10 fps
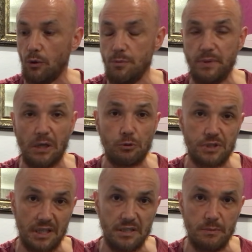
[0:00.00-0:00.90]
Olympiakos
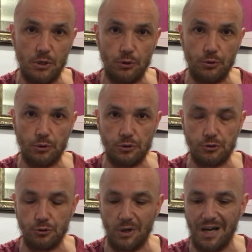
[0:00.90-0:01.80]
8 milyon euro
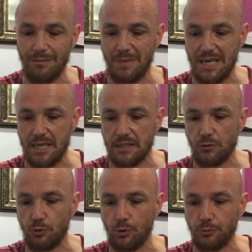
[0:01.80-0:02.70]
istiyor.
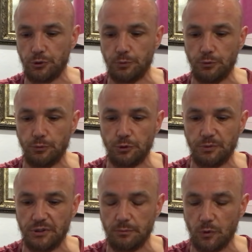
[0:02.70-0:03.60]
Almanya'da doğmuş büyümüş
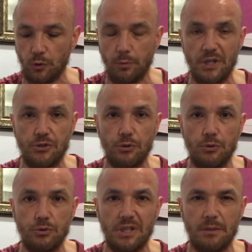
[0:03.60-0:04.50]
bizim gurbetçi
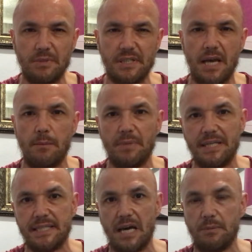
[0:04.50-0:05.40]
oyuncularımıza
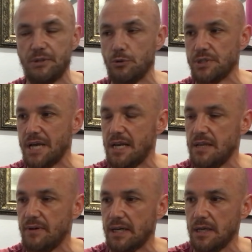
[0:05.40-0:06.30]
benzer bir
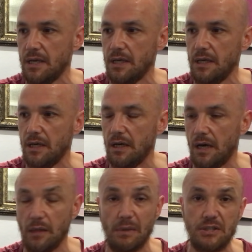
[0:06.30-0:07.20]
özelliği var. Ee,
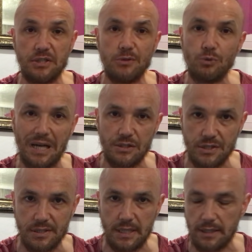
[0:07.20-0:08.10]
Almancası
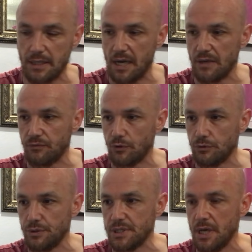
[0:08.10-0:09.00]
Yunancasından daha iyi
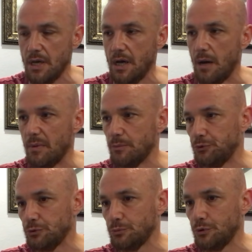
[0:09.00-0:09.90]
Fortunis. Ama
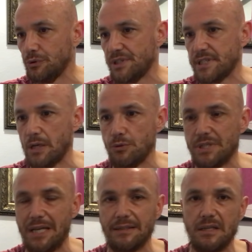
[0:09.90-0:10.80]
bütün bu kişisel
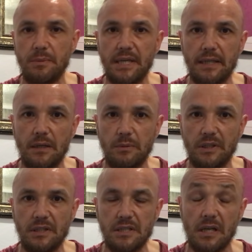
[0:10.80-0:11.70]
özellikleri bir kenara
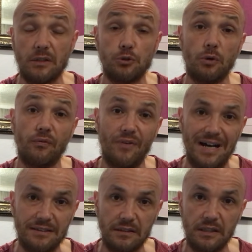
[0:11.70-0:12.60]
bırakırsak çok
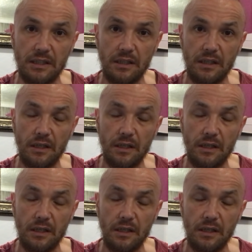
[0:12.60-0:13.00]
faydalı,